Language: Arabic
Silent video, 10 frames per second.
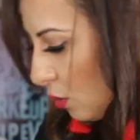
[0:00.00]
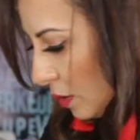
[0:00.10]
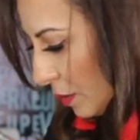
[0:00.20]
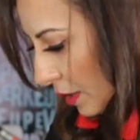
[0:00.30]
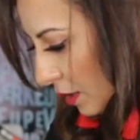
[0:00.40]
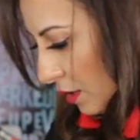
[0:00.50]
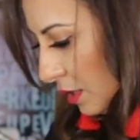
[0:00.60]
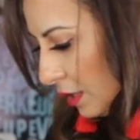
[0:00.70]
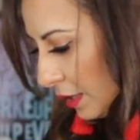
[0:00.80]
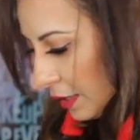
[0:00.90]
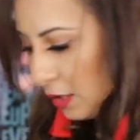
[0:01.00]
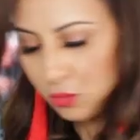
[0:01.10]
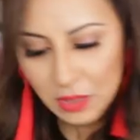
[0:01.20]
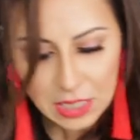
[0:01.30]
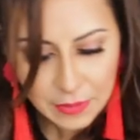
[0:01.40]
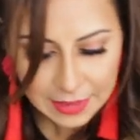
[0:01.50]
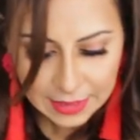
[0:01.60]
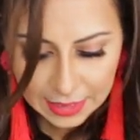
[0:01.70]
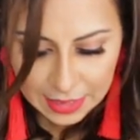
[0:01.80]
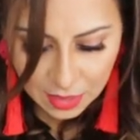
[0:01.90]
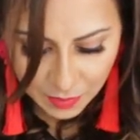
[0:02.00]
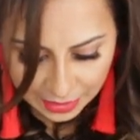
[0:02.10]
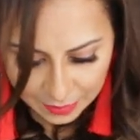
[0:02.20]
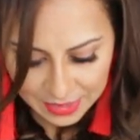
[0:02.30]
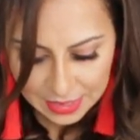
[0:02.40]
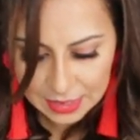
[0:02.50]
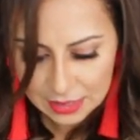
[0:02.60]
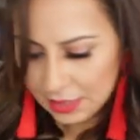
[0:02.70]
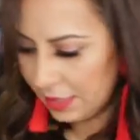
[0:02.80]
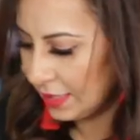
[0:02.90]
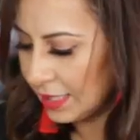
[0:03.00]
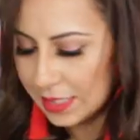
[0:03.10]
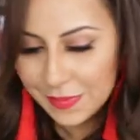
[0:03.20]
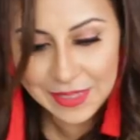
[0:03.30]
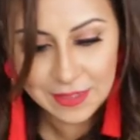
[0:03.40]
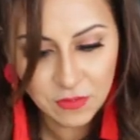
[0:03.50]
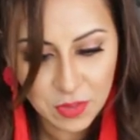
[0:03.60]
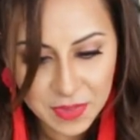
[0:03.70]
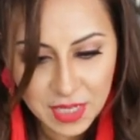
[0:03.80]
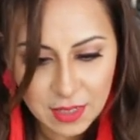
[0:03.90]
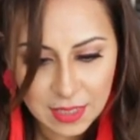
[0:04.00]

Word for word: اول مره راه كيكون عندنا واحد التغيير من 50 حتى ل 70%